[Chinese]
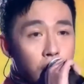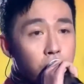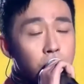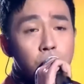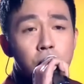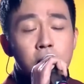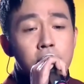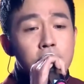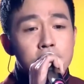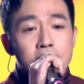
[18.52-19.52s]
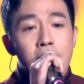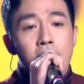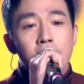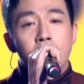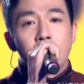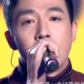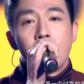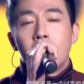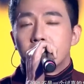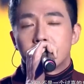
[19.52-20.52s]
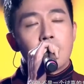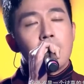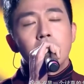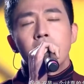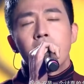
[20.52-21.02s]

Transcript: 开月正圆》。虽然不是一个讨喜